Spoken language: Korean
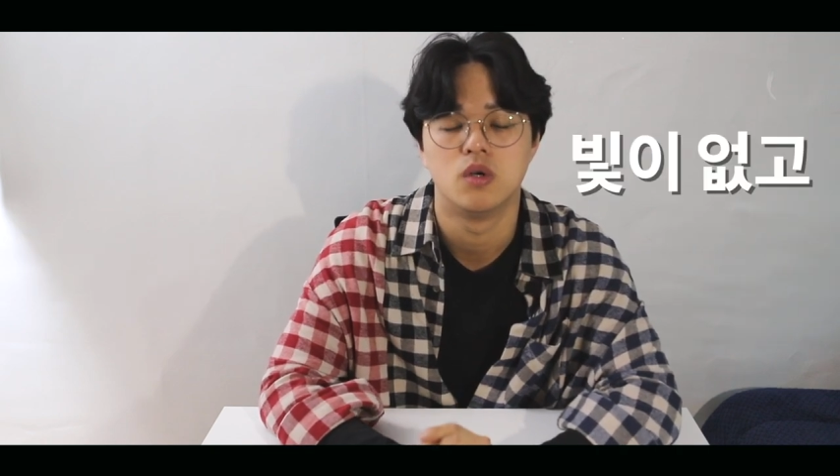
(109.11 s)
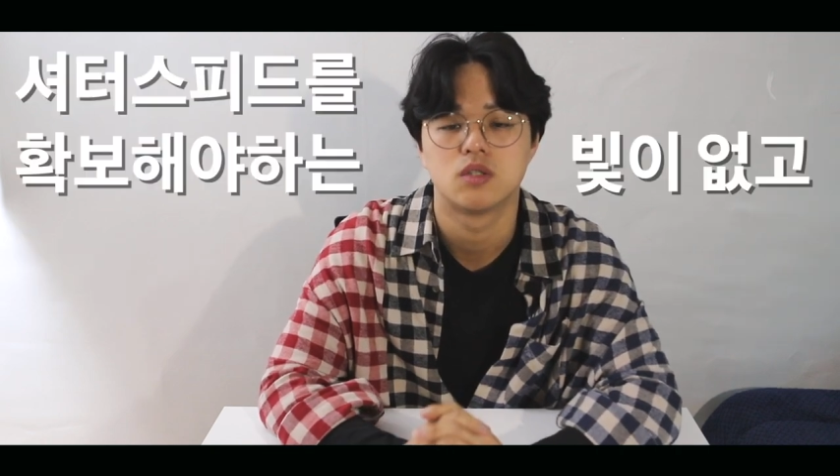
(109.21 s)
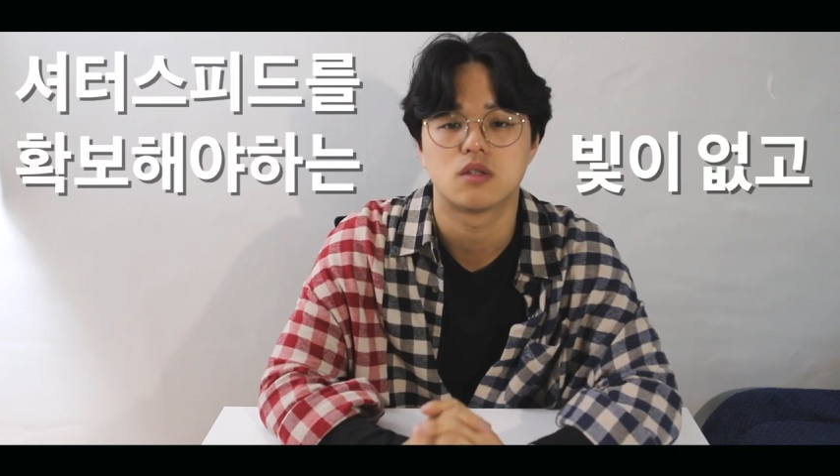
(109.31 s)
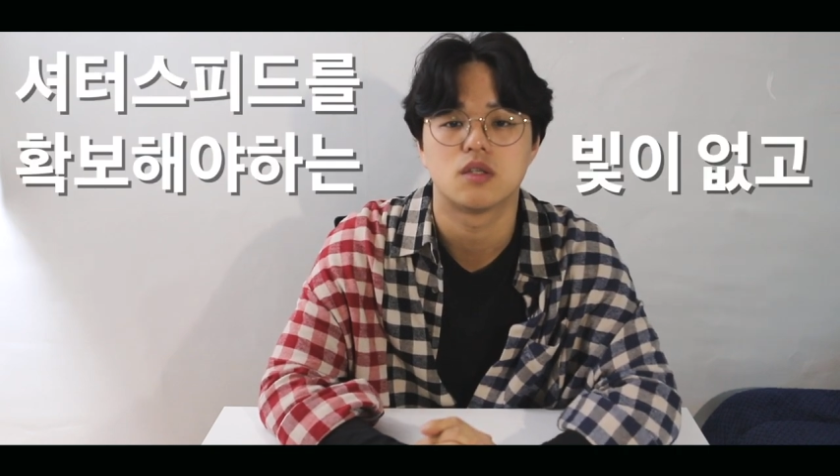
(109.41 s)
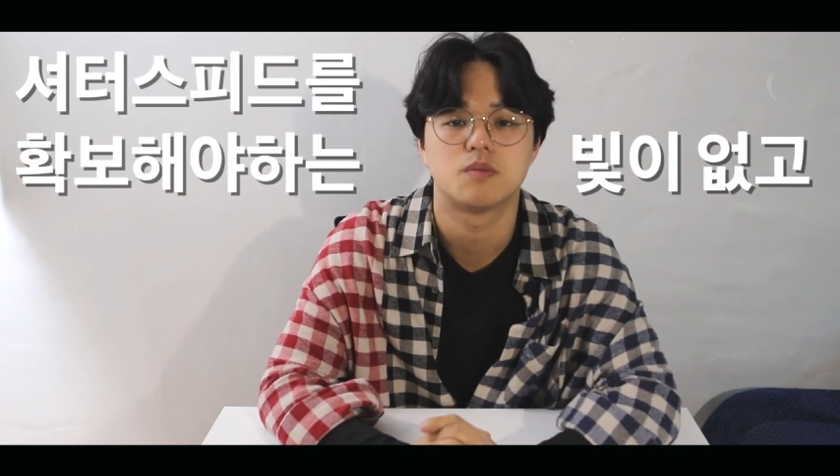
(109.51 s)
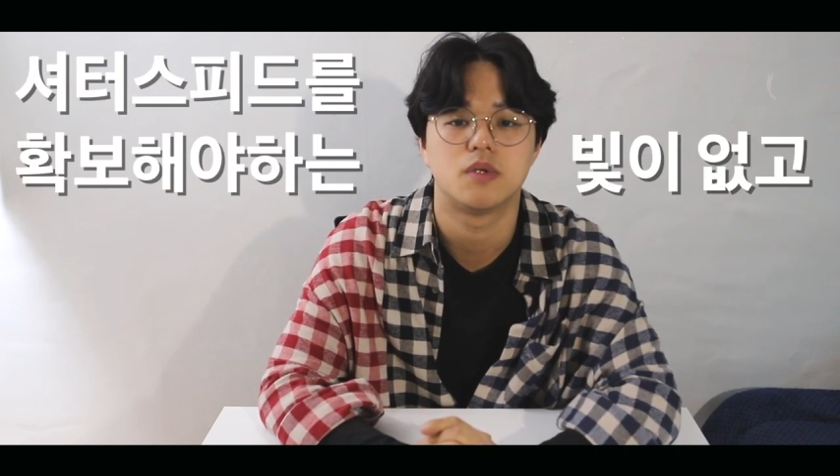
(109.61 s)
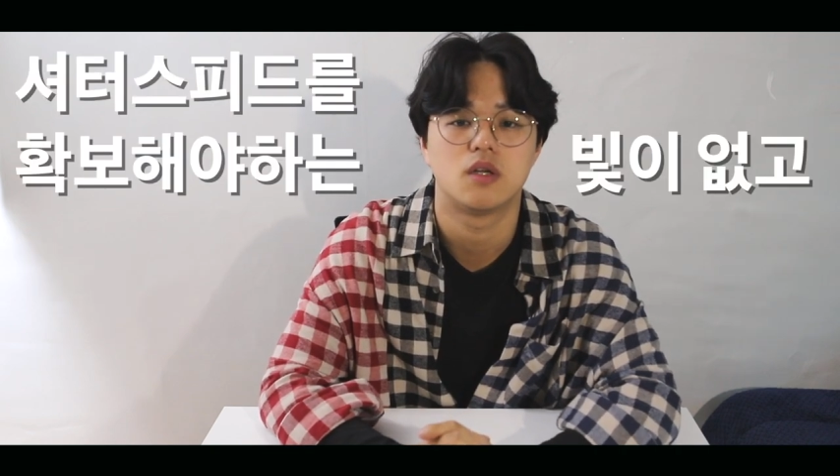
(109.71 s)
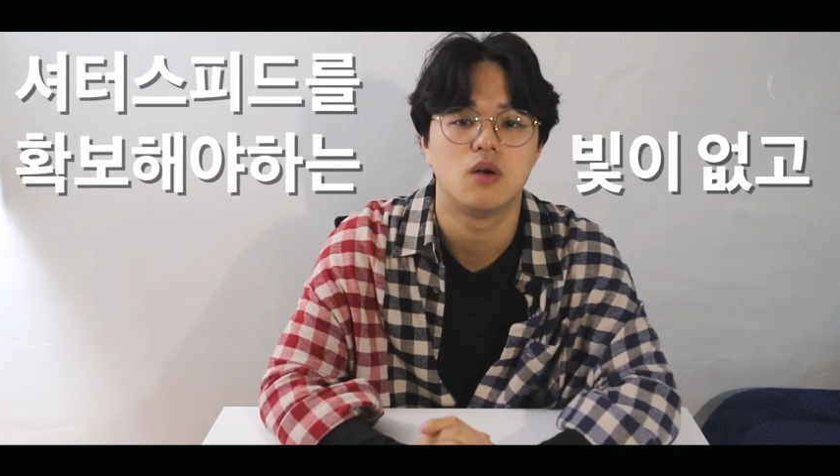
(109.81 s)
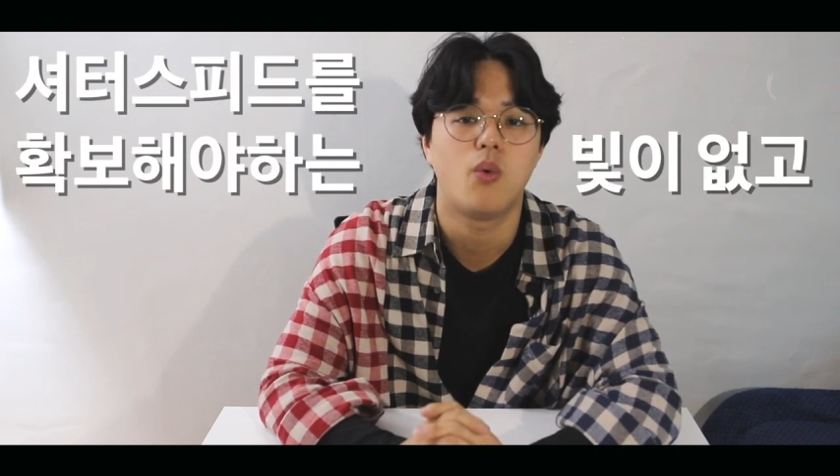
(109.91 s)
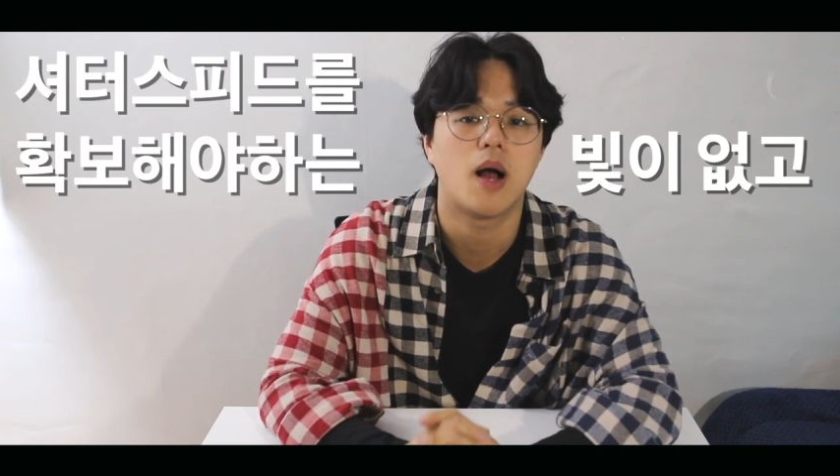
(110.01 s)
셔터
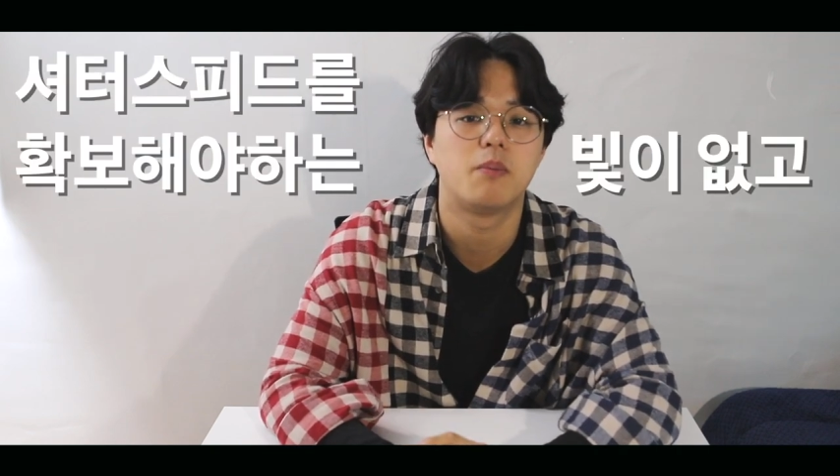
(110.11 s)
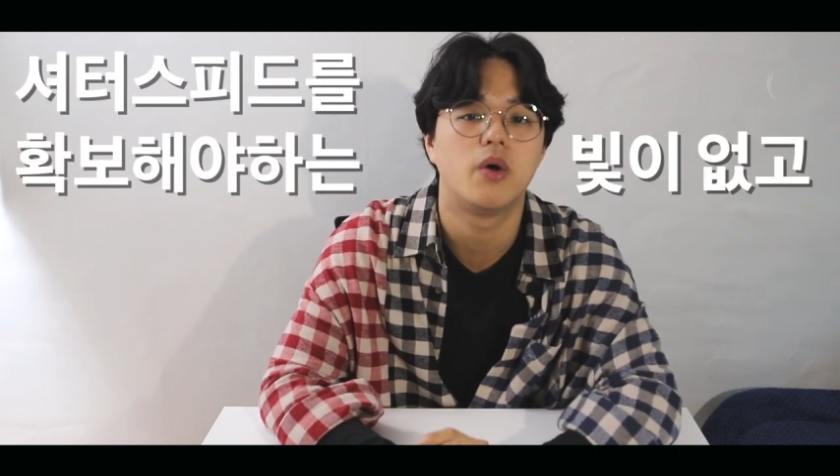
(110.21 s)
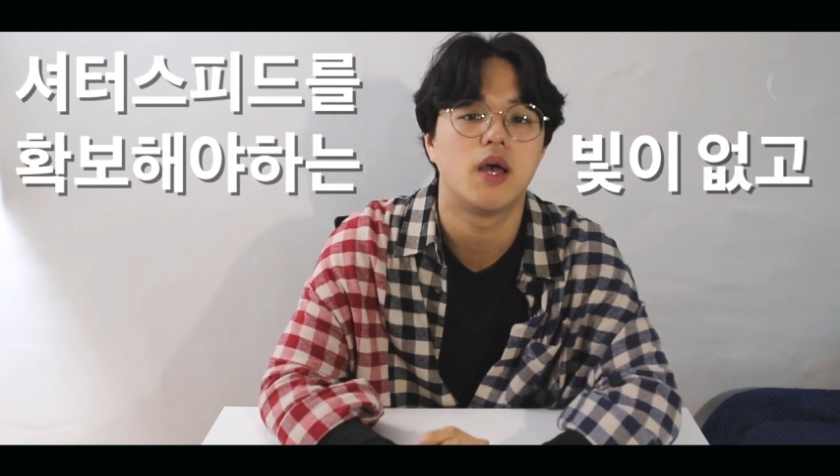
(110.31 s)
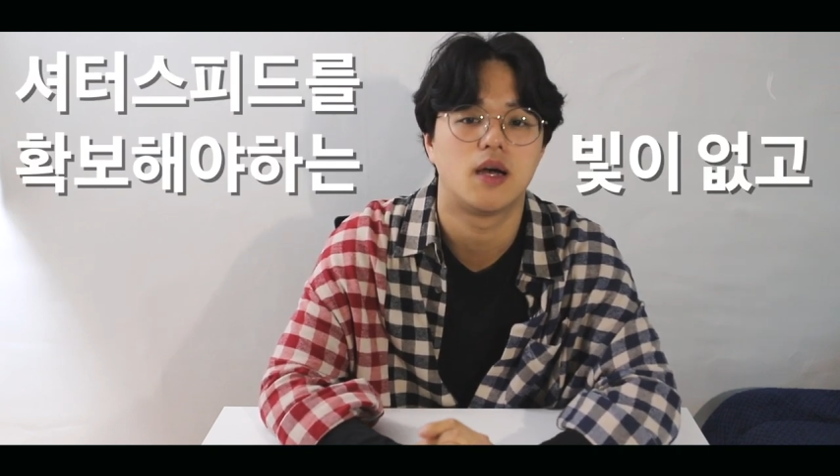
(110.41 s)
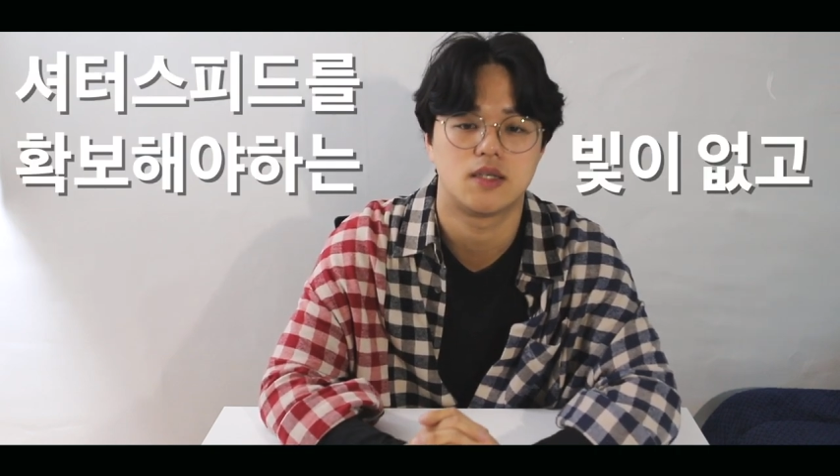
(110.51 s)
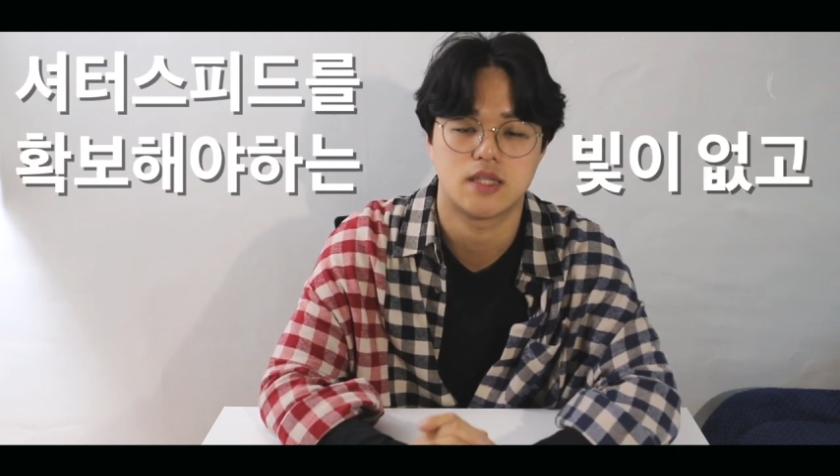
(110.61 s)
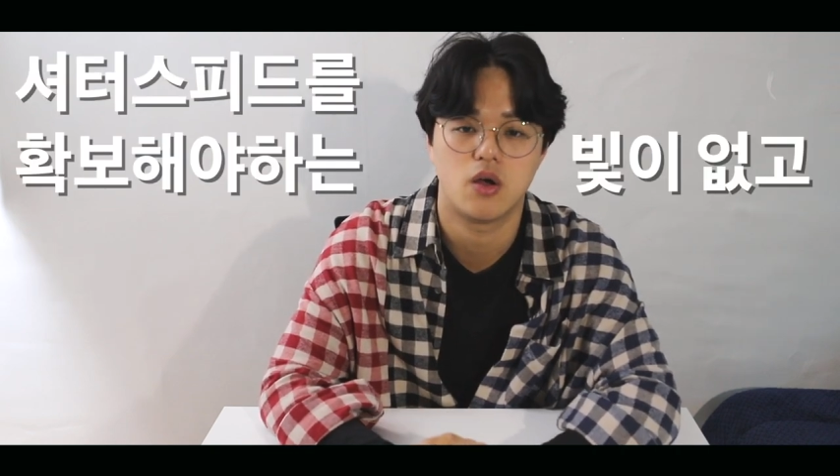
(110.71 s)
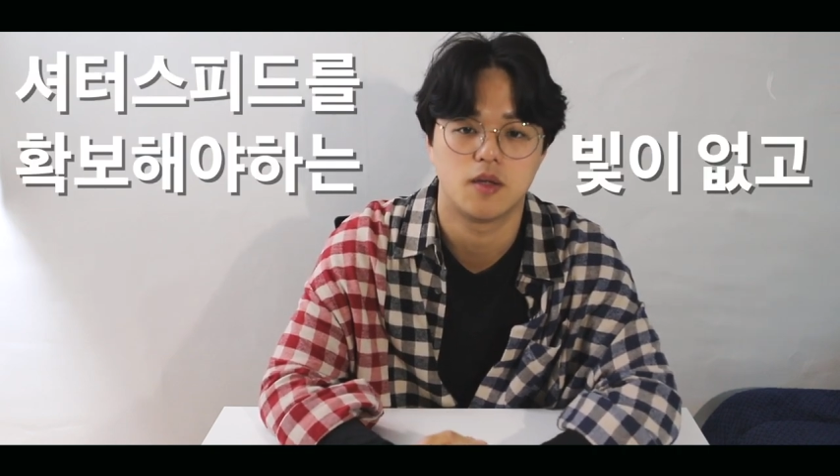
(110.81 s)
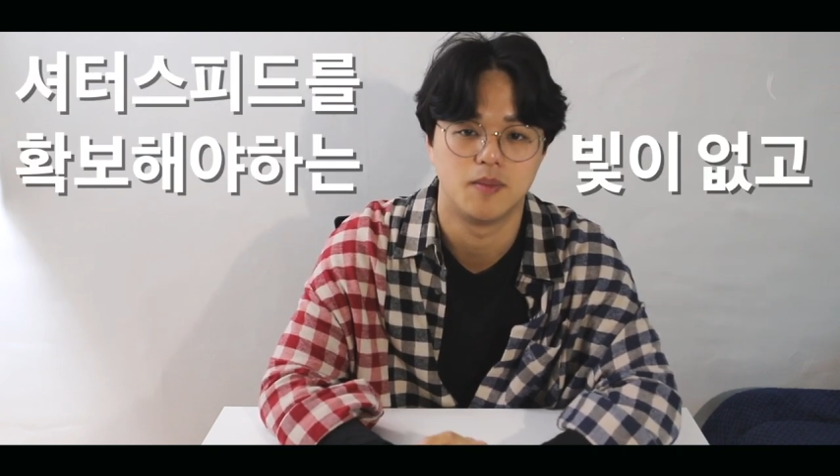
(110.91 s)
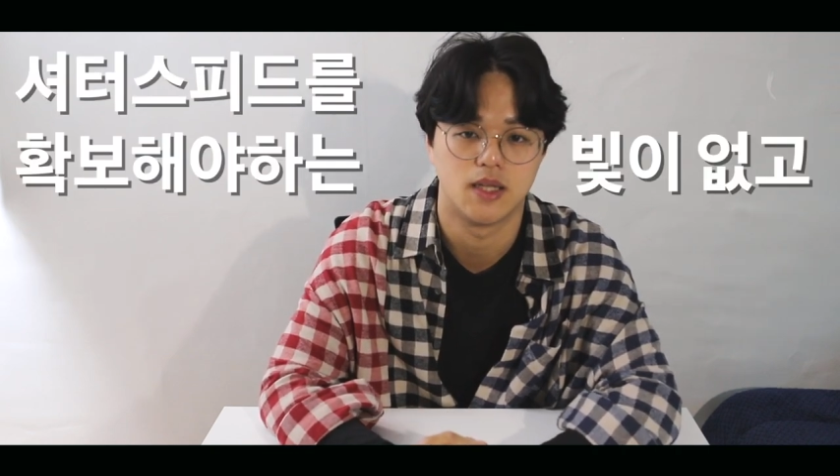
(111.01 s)
스피드를 확보해야 하는
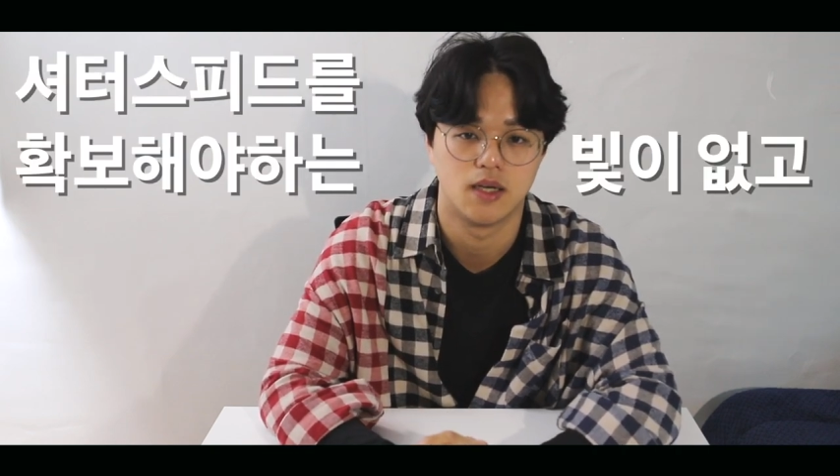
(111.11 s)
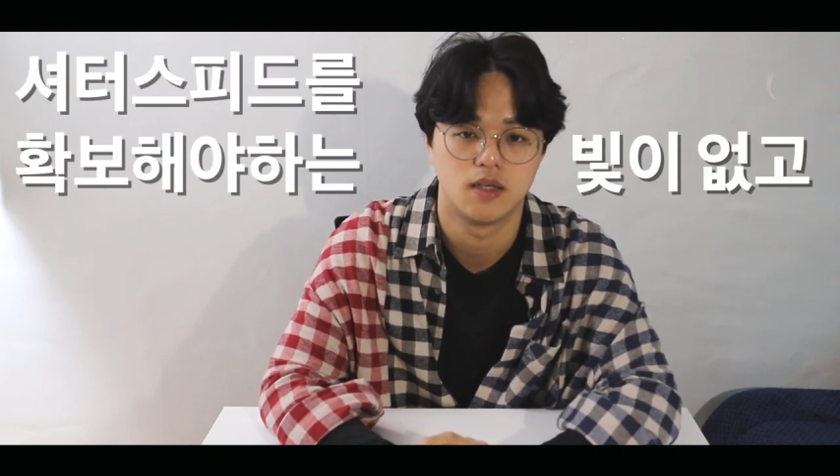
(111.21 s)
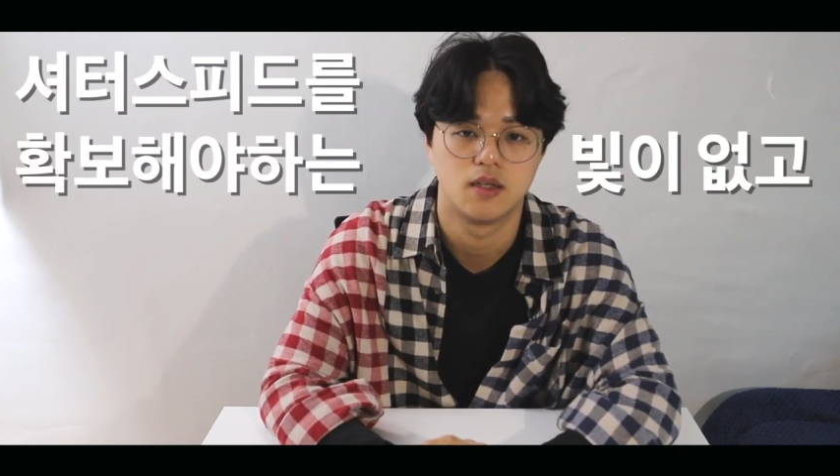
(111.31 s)
상황입니다.